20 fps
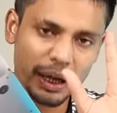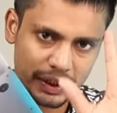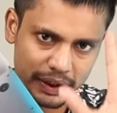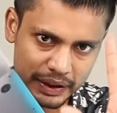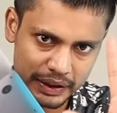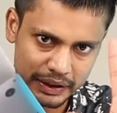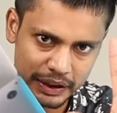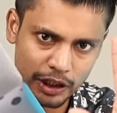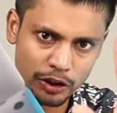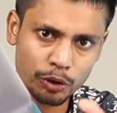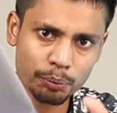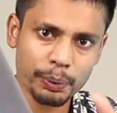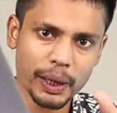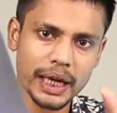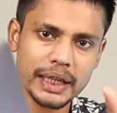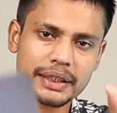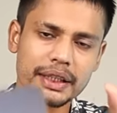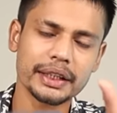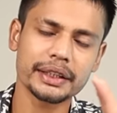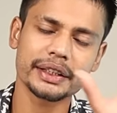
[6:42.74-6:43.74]
बट इसका जो
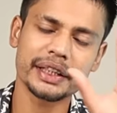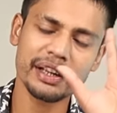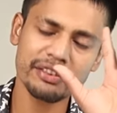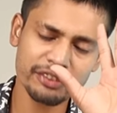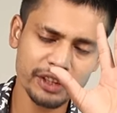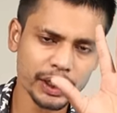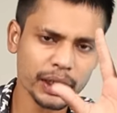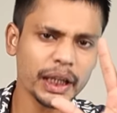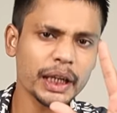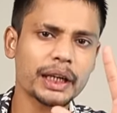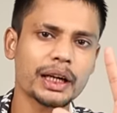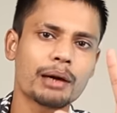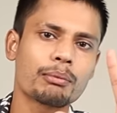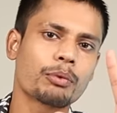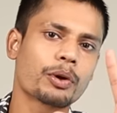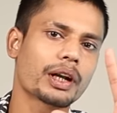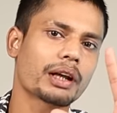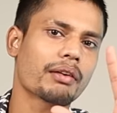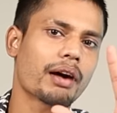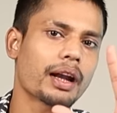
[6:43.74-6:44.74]
प्राइस है डेफिनेटली कम
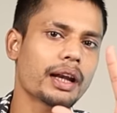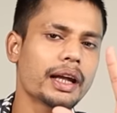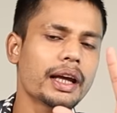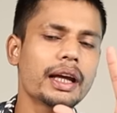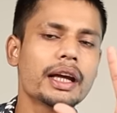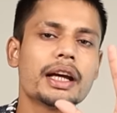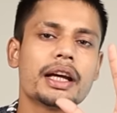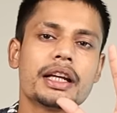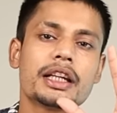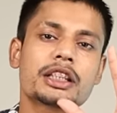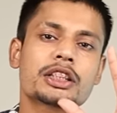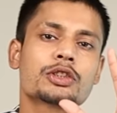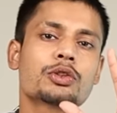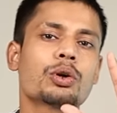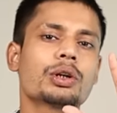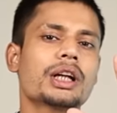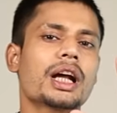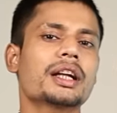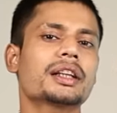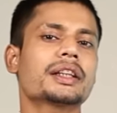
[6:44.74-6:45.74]
होने वाले इस
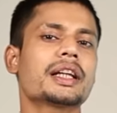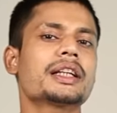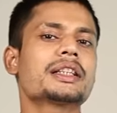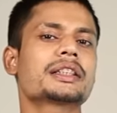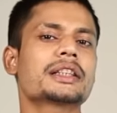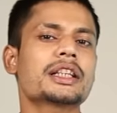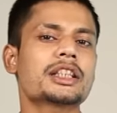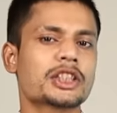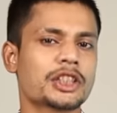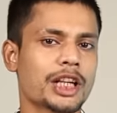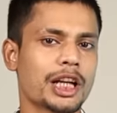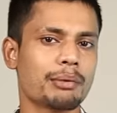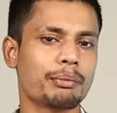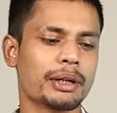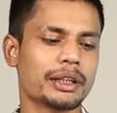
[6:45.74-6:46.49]
दो के सेल